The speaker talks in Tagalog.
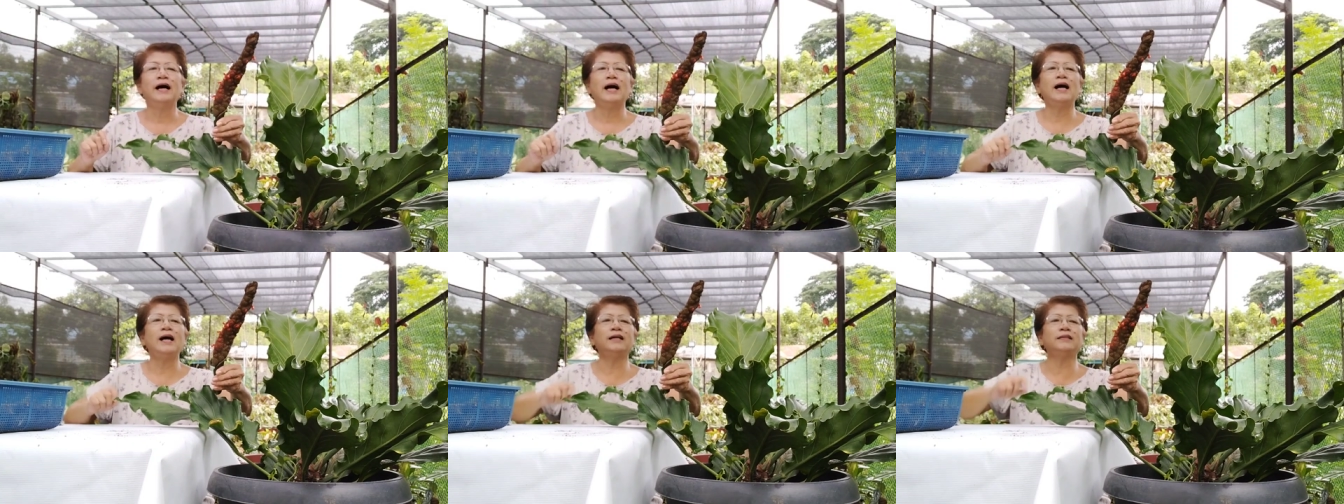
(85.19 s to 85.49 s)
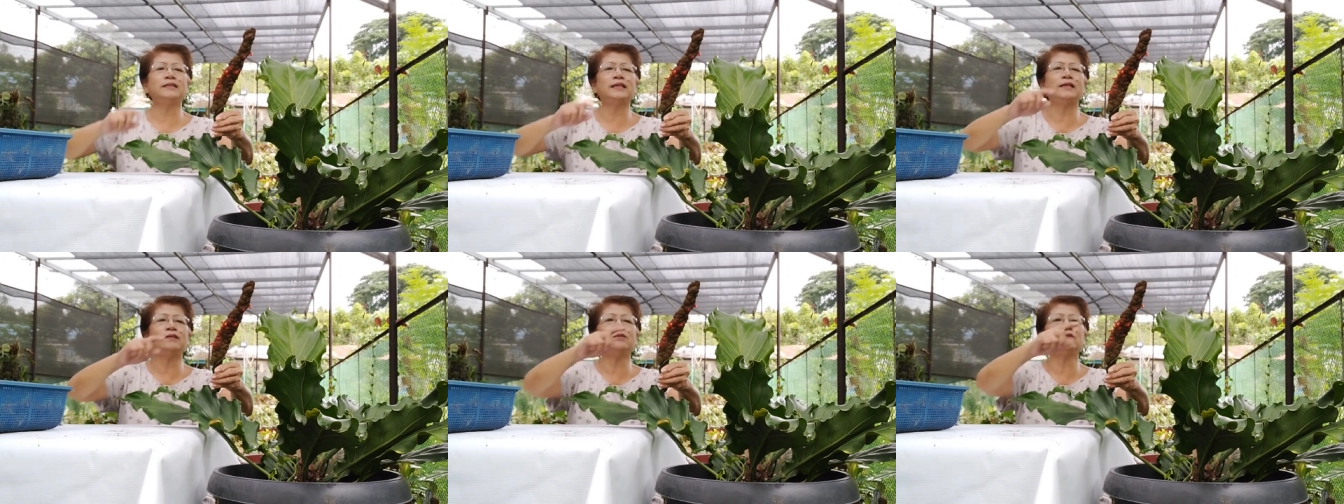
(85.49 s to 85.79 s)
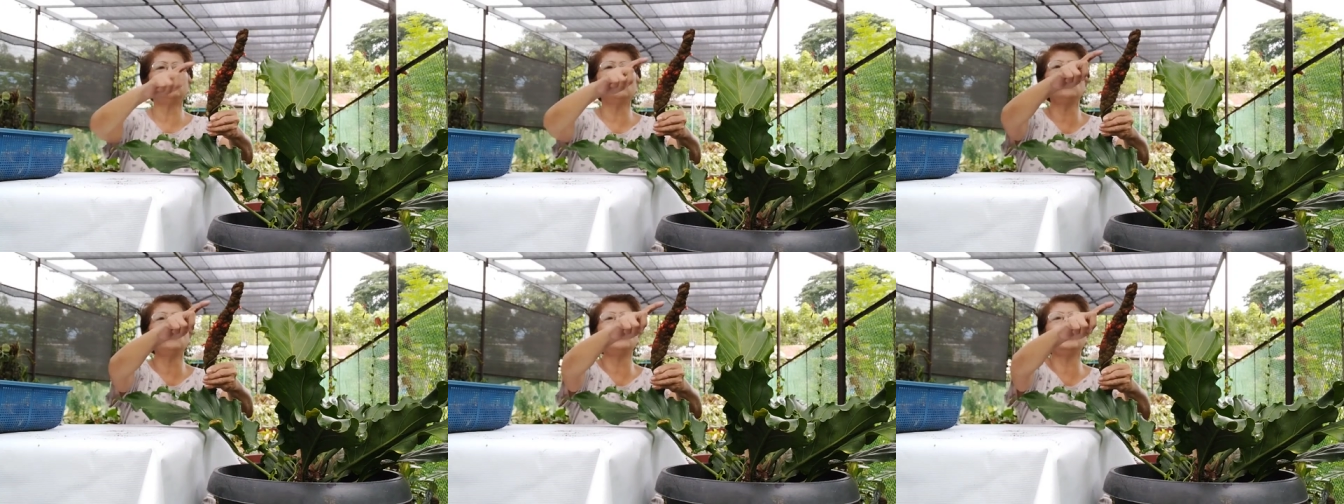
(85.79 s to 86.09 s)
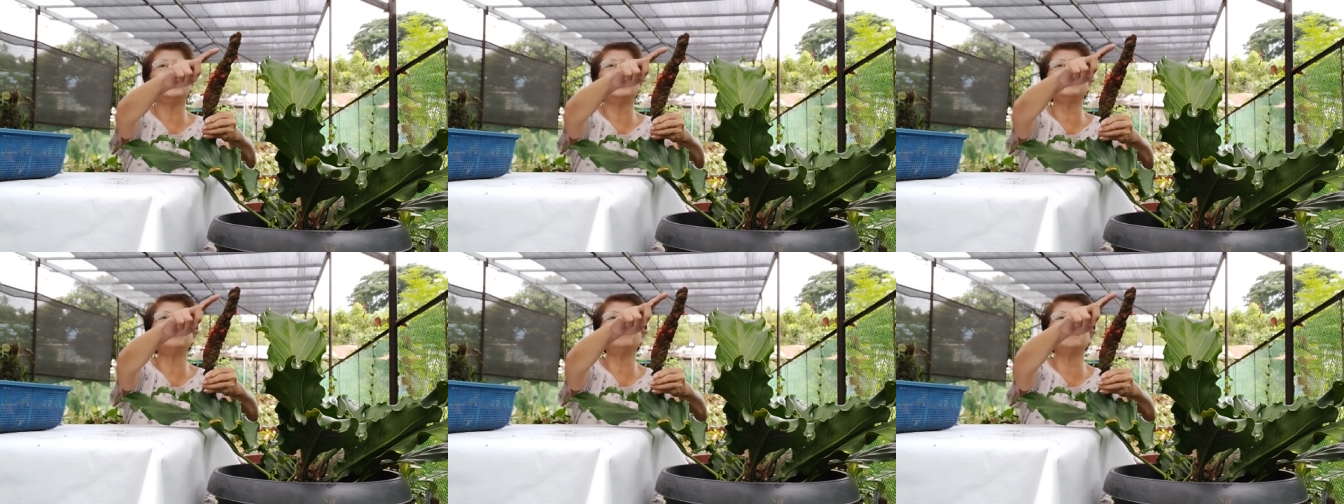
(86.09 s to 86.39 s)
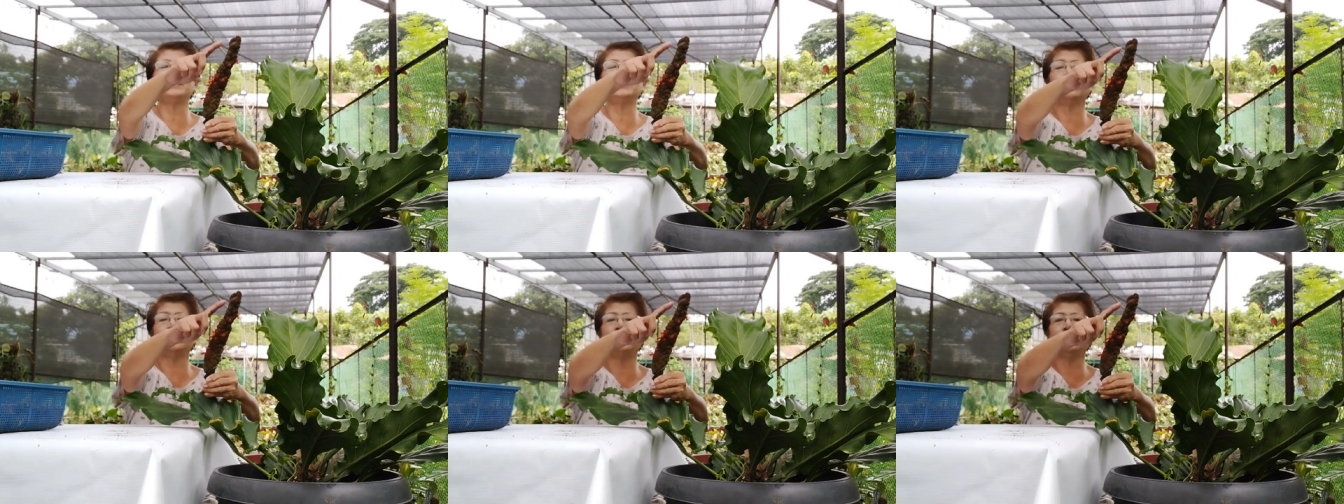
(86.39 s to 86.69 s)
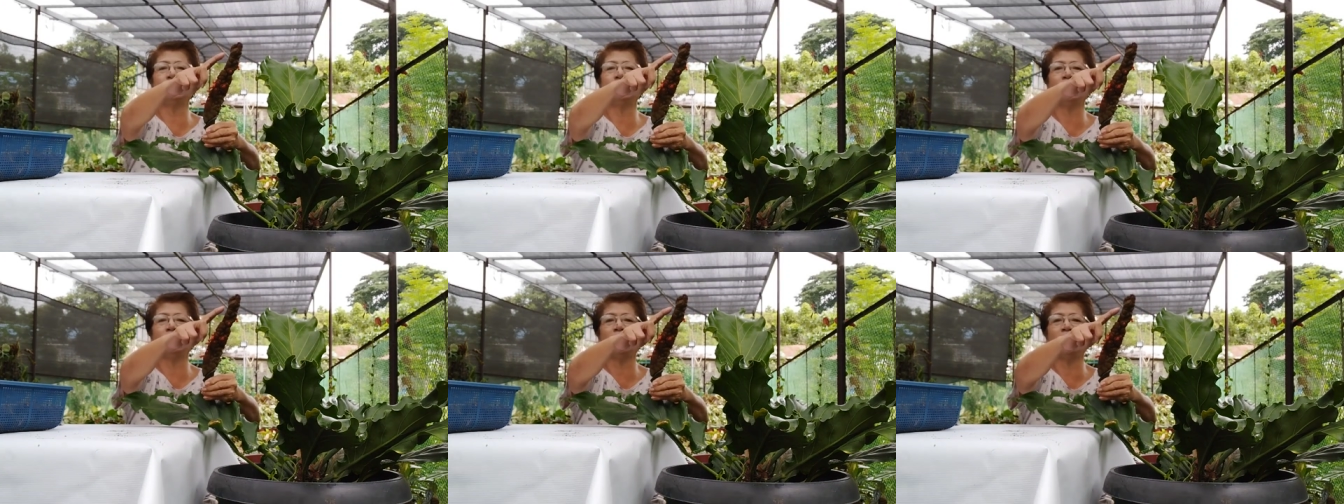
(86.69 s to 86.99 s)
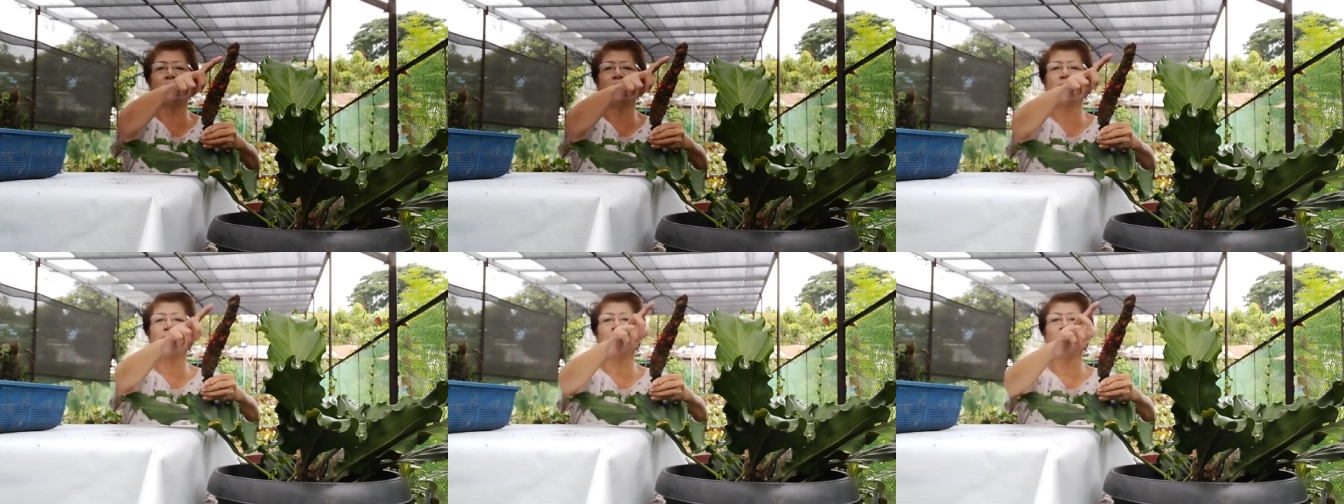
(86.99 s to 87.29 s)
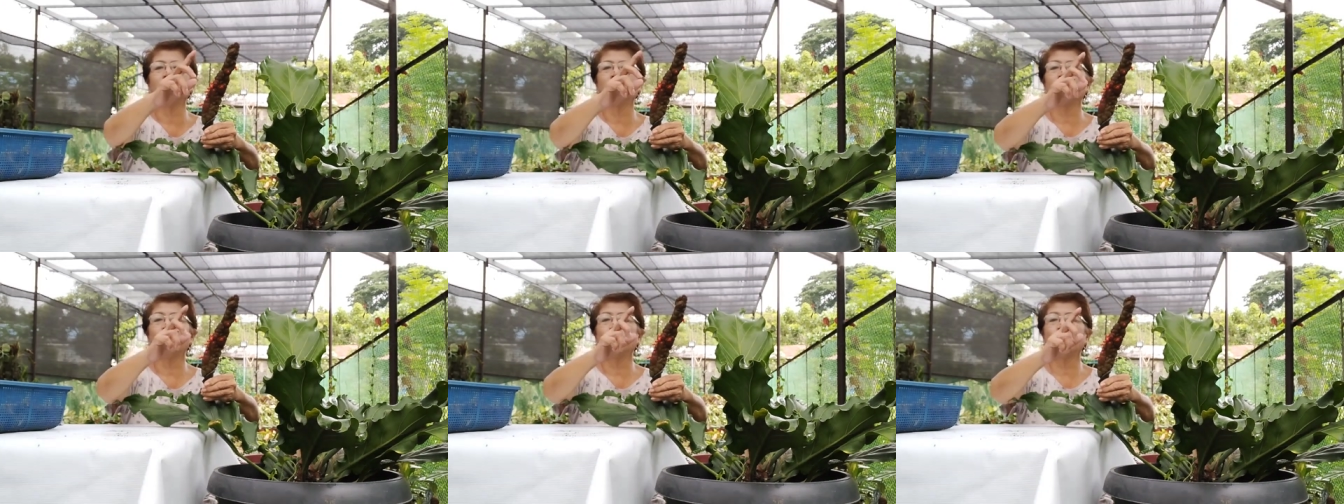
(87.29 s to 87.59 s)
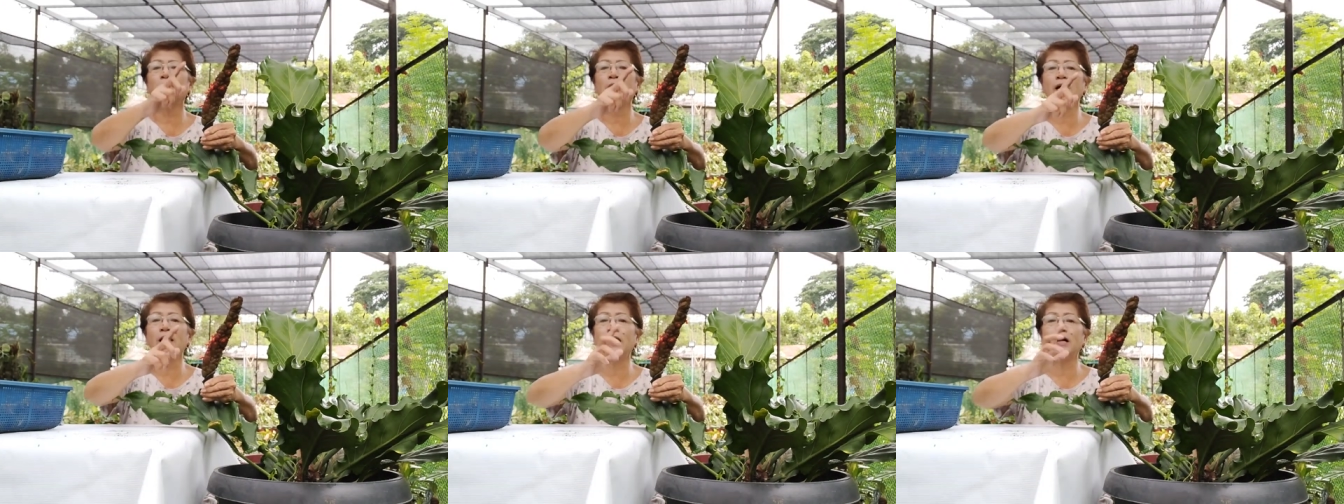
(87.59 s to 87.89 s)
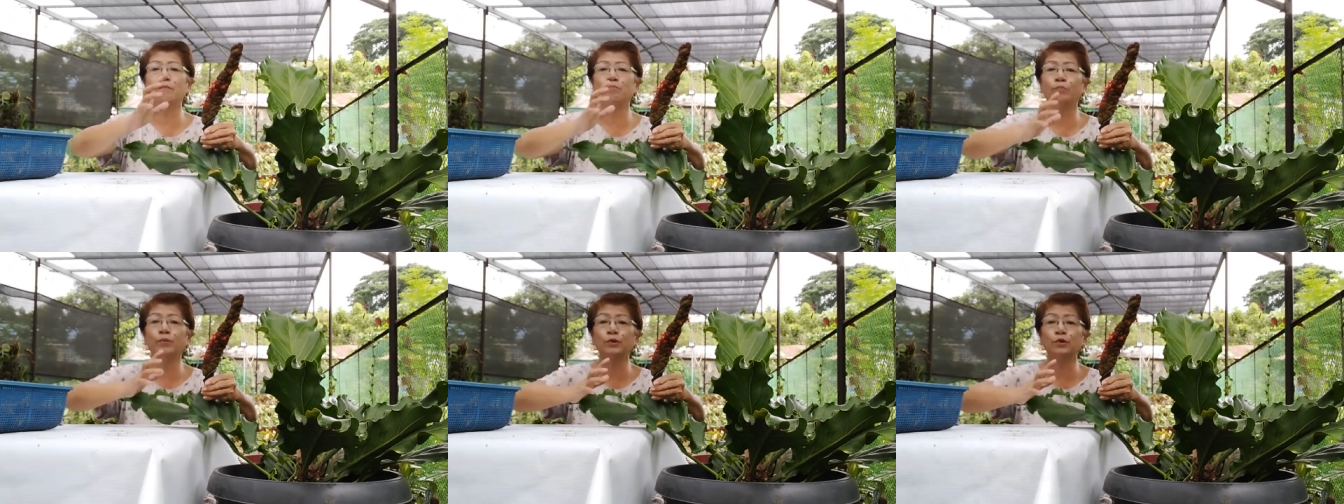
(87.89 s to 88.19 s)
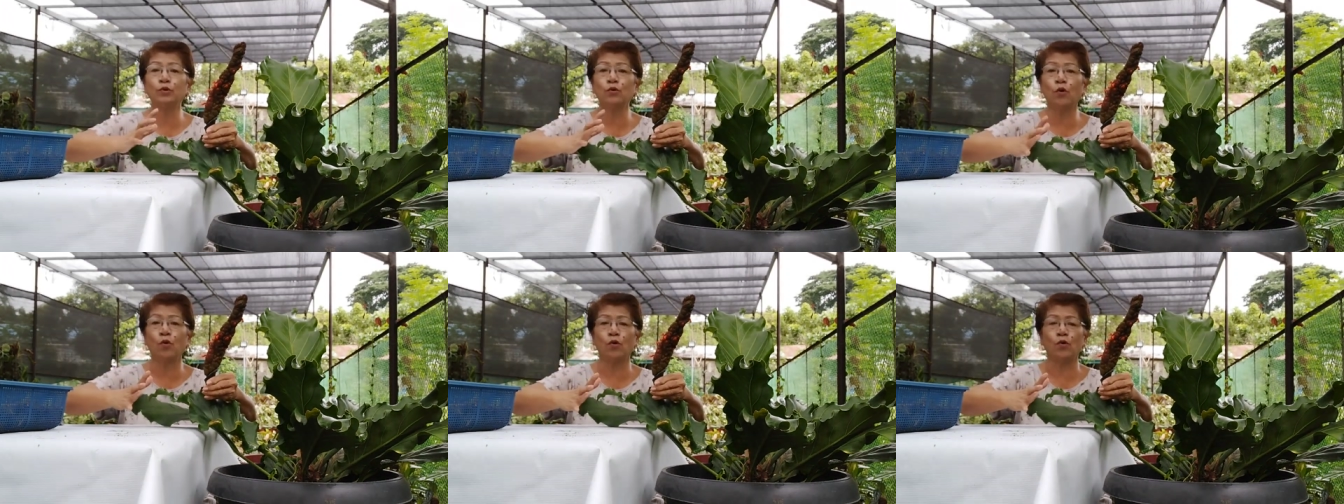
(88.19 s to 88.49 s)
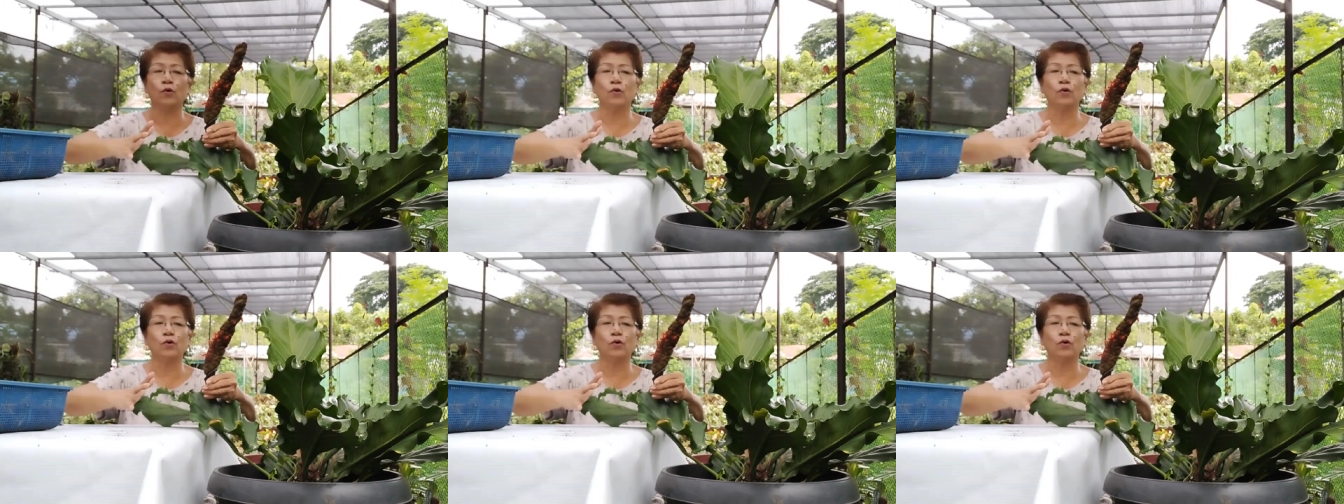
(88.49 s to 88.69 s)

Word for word: At ito ay magiging mga buto.